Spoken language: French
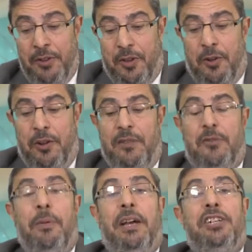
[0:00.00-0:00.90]
dans le livre
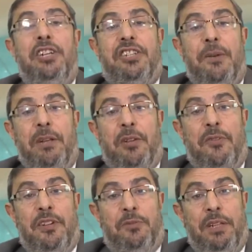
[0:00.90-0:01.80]
de Bereshit, chapitre
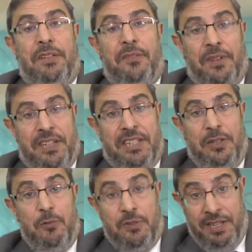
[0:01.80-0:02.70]
28, verset
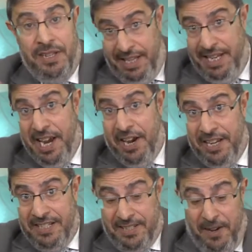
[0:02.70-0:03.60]
12, il y a un
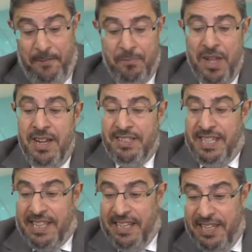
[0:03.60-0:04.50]
instant.
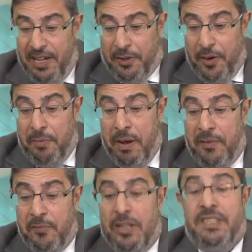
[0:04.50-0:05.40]
C'est-à-dire que, mais
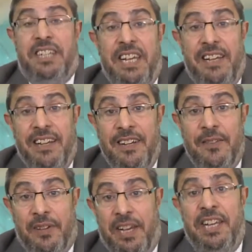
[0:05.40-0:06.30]
voici,
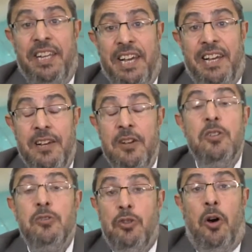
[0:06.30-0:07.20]
Veine,
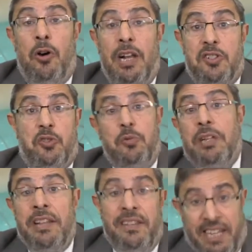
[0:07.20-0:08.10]
dans la
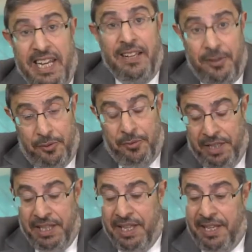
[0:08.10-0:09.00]
soudaineté du
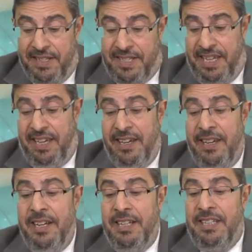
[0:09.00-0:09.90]
Iné ici,
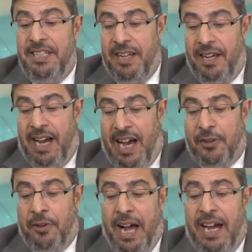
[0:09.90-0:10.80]
euh,
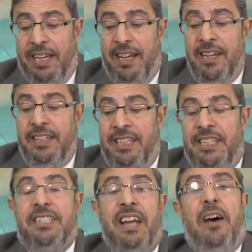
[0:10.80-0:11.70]
Adonai
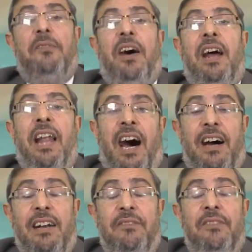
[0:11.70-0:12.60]
nitzav
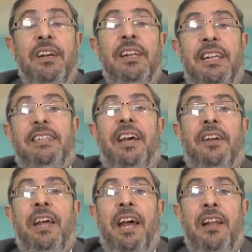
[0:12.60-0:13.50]
alav,
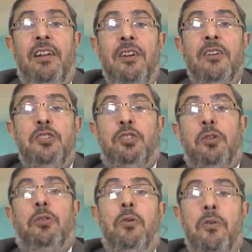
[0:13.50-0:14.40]
l'éternel se
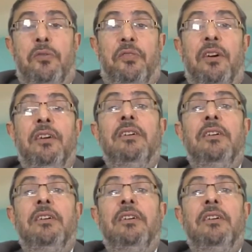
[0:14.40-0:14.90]
trouve